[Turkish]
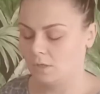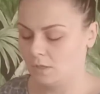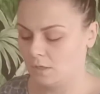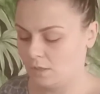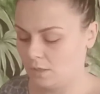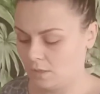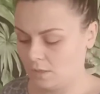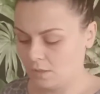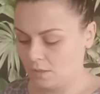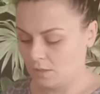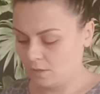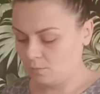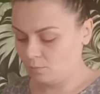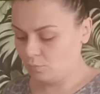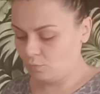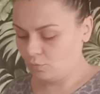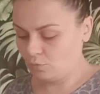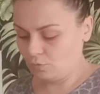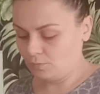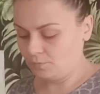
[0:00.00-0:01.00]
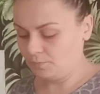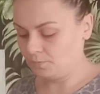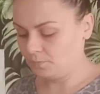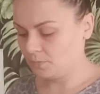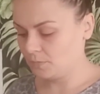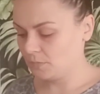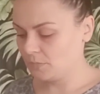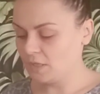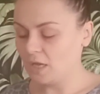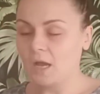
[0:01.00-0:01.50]
Ee, bu
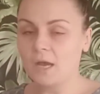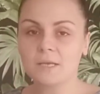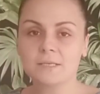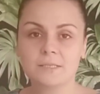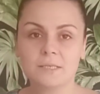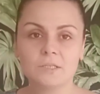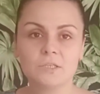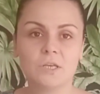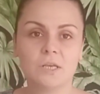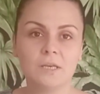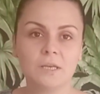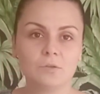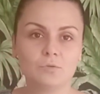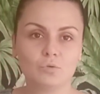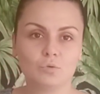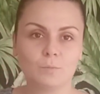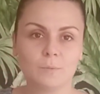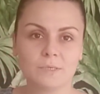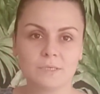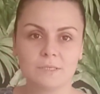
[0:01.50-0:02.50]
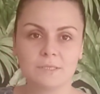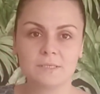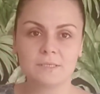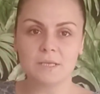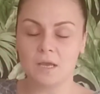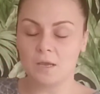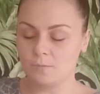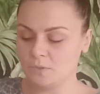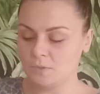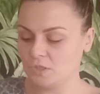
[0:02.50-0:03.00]
taze cennet hurmasını
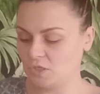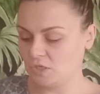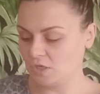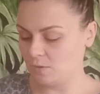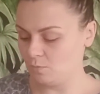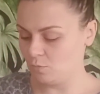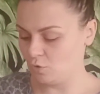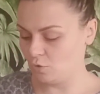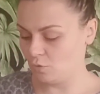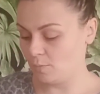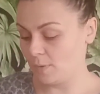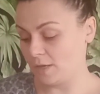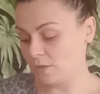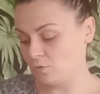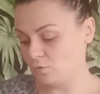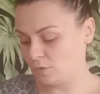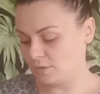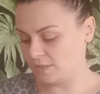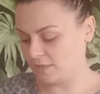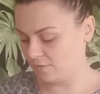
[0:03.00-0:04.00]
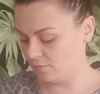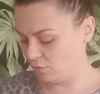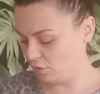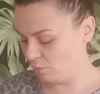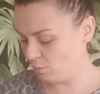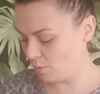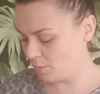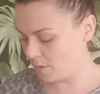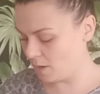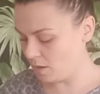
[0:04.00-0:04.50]
Sami hiç yemiyor. Ben çok
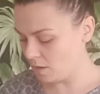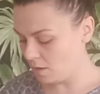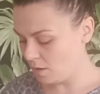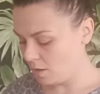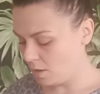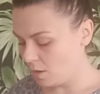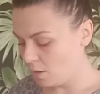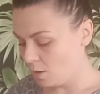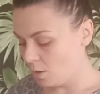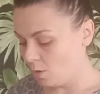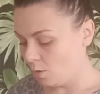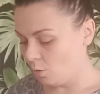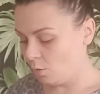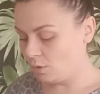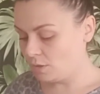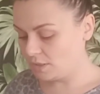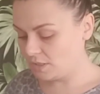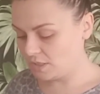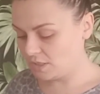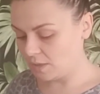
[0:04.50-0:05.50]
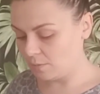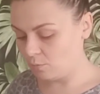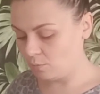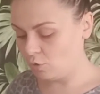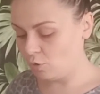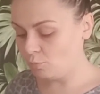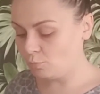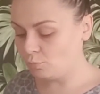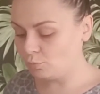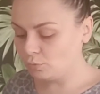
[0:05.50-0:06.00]
seviyorum ama o hiç
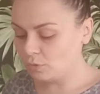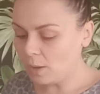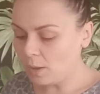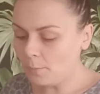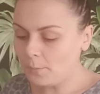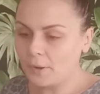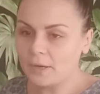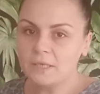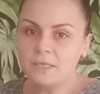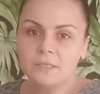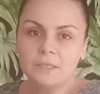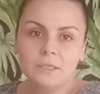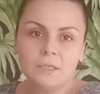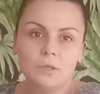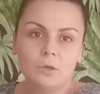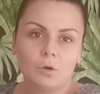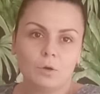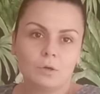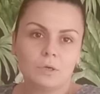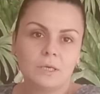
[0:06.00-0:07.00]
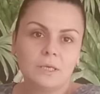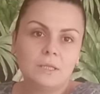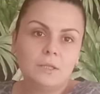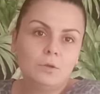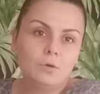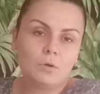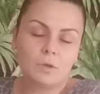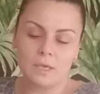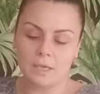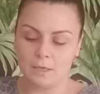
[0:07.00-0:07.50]
yemiyor. Buna bayılıyor.
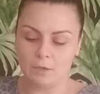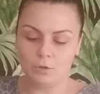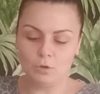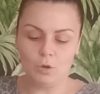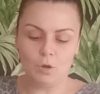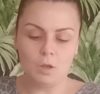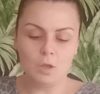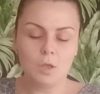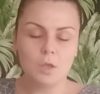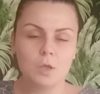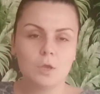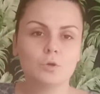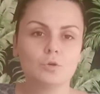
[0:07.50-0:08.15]
Gidiyor geliyor.